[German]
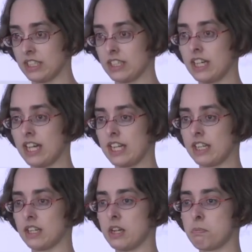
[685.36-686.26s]

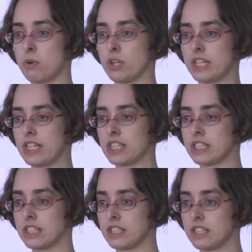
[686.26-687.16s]
äh, äh,
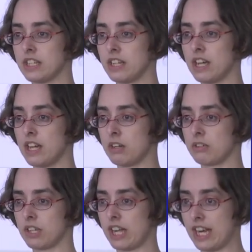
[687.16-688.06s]
Projekten, äh,
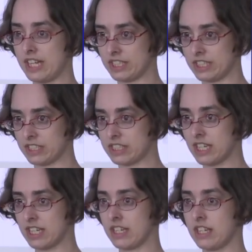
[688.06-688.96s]
halt den
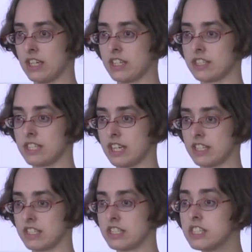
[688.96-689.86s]

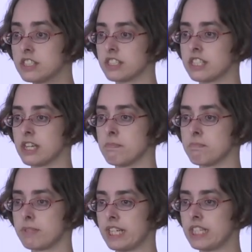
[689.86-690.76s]

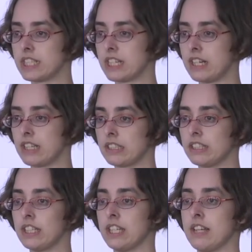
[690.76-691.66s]
CICD-Systemen
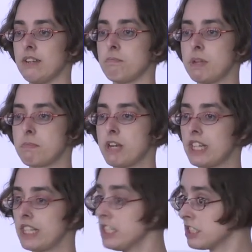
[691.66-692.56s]
beitragen, mit
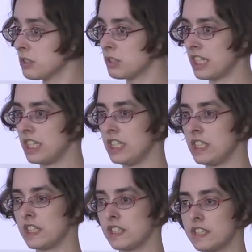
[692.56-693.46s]
Plugins oder
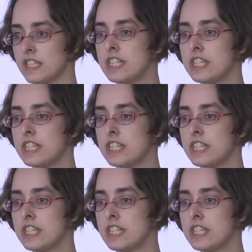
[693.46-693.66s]
ähnlichen.